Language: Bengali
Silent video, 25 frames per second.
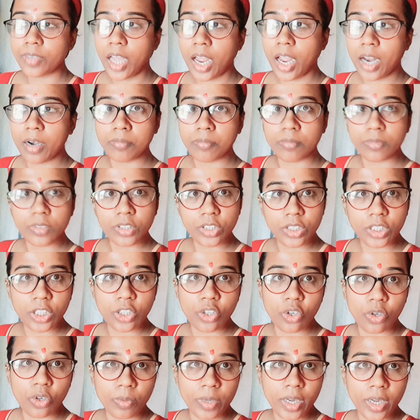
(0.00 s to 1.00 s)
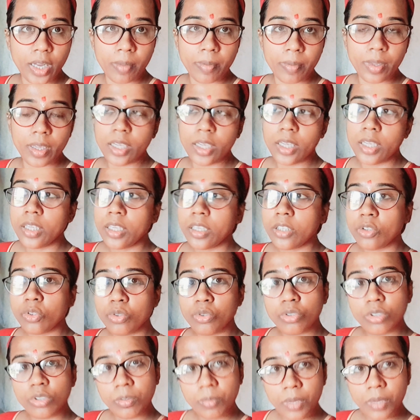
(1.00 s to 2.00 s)
আর চিরও বেরাবে
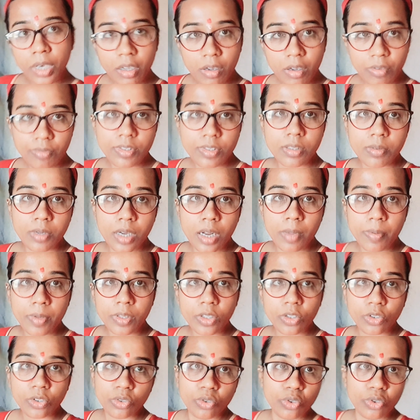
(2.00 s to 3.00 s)
দুজনে মিলে অফিসে বেরাবে তো